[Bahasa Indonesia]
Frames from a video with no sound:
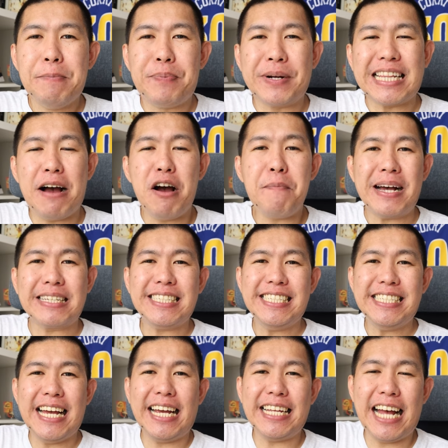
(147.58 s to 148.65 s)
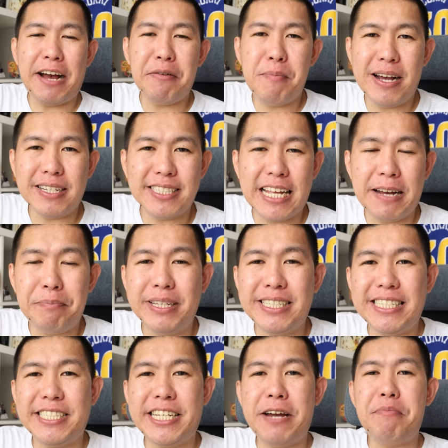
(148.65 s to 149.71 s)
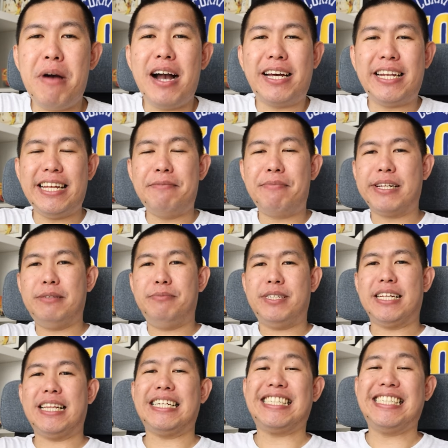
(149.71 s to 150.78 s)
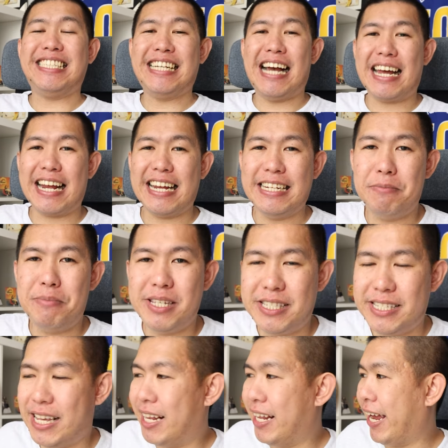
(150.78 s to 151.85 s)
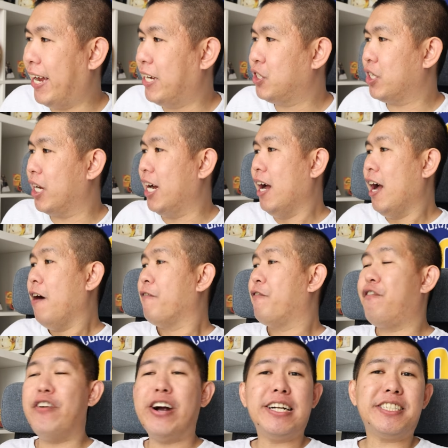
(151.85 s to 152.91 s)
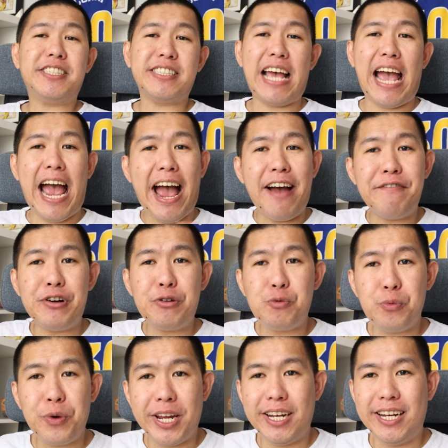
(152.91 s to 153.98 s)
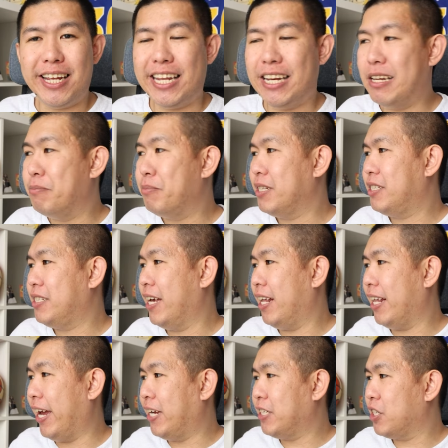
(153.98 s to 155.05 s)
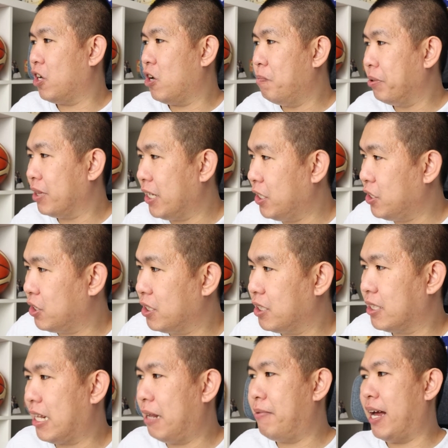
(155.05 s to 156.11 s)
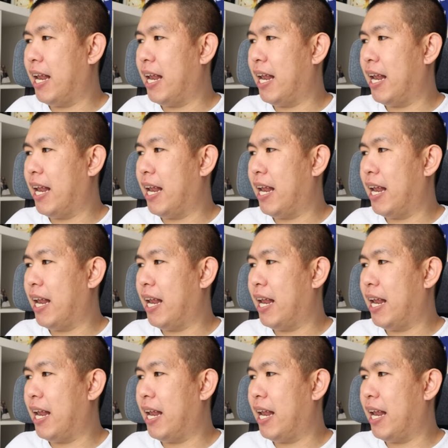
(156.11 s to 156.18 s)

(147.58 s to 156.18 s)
Pertama pastinya kita akan membahas tentang Pelita Jaya Bakri yang berhasil mencetak sejarah di BCL Asia First ever win in the BCL Asia Competition setelah